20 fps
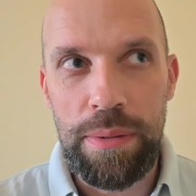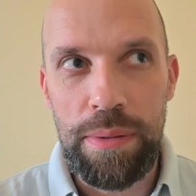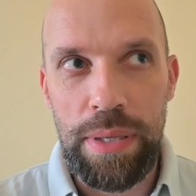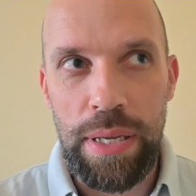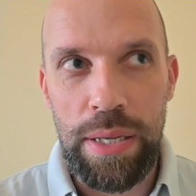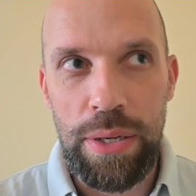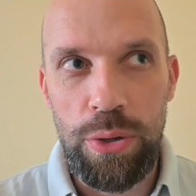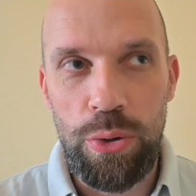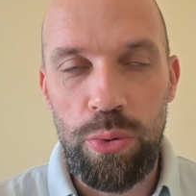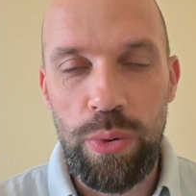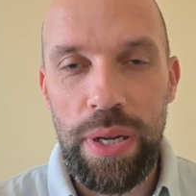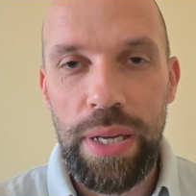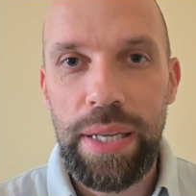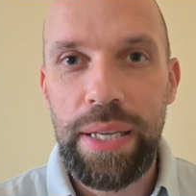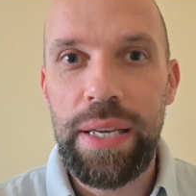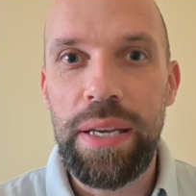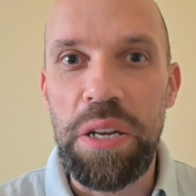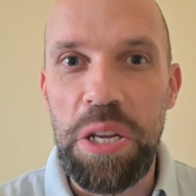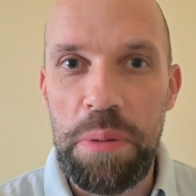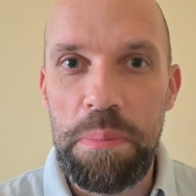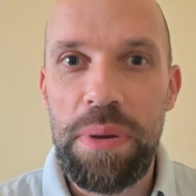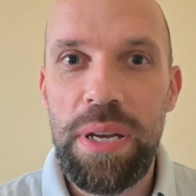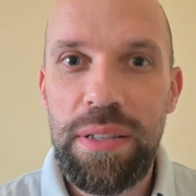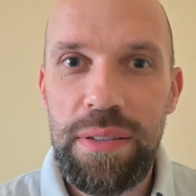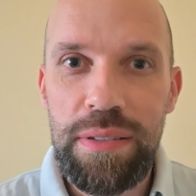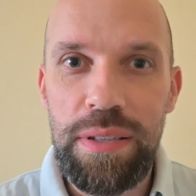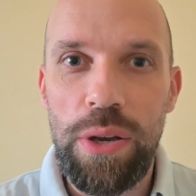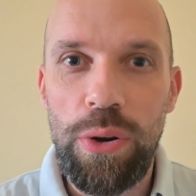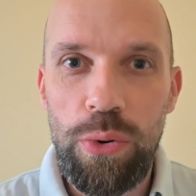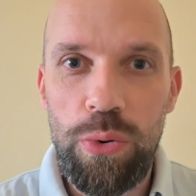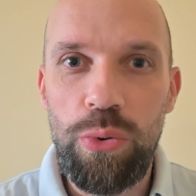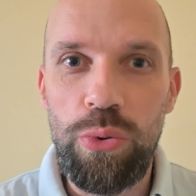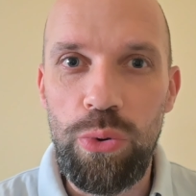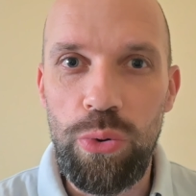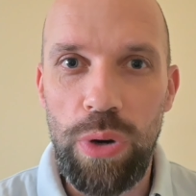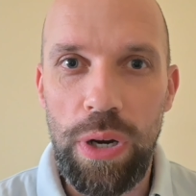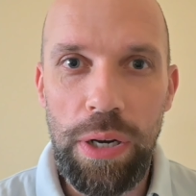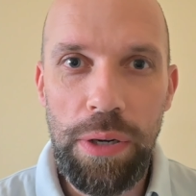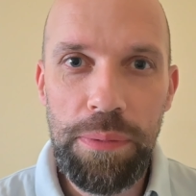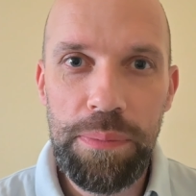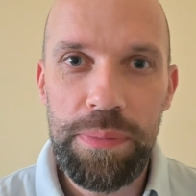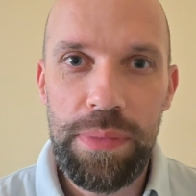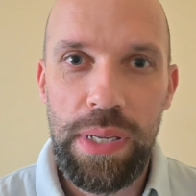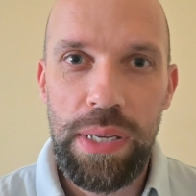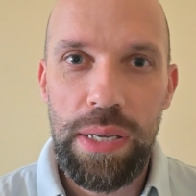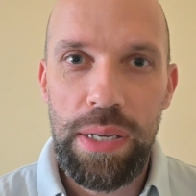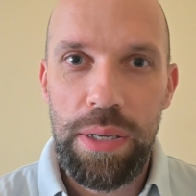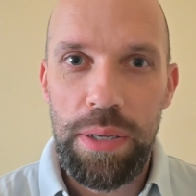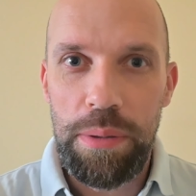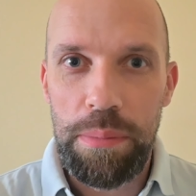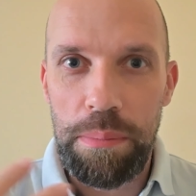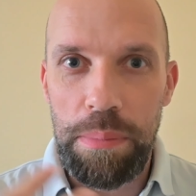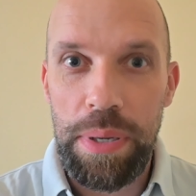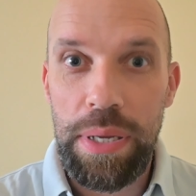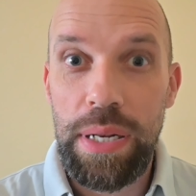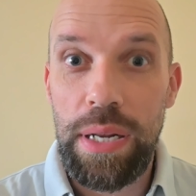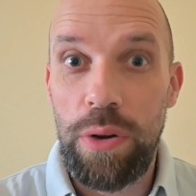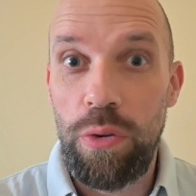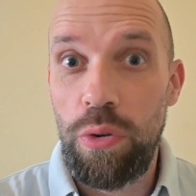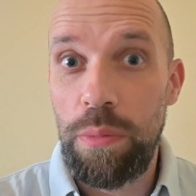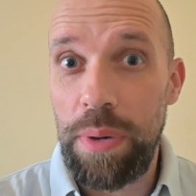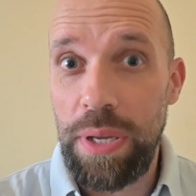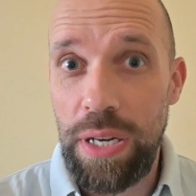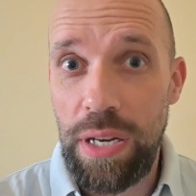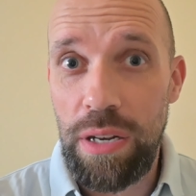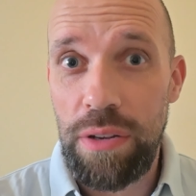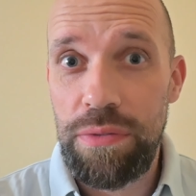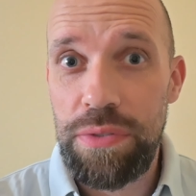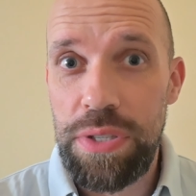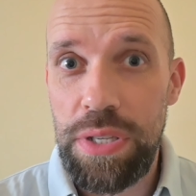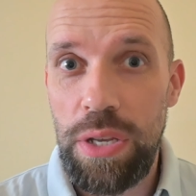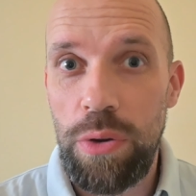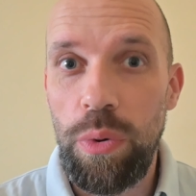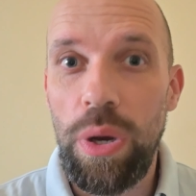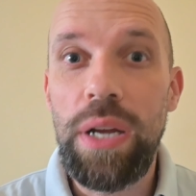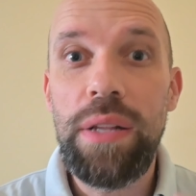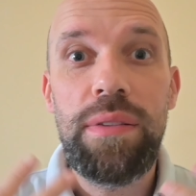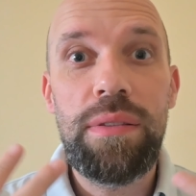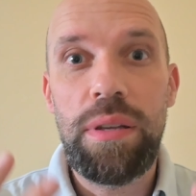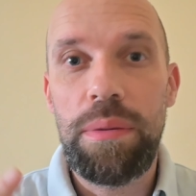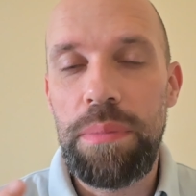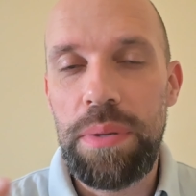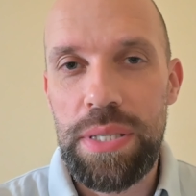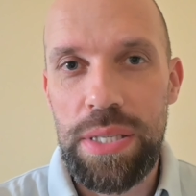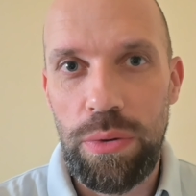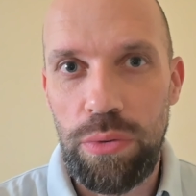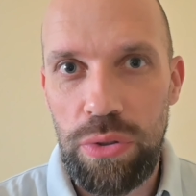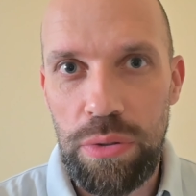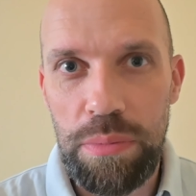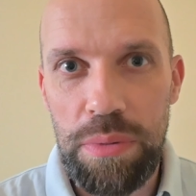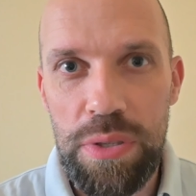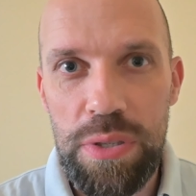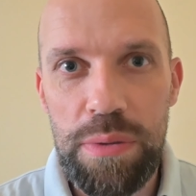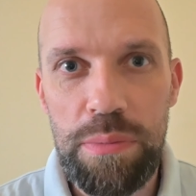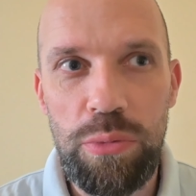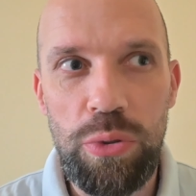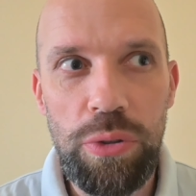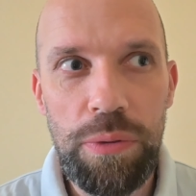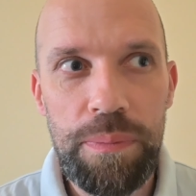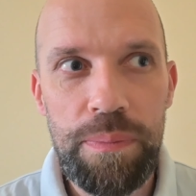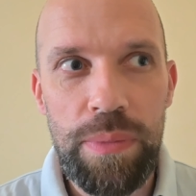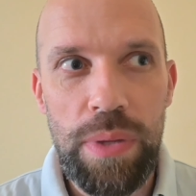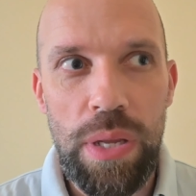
يعني هناك كلمات يقولها بينه وبين نفسه وحتى بصوت مسموع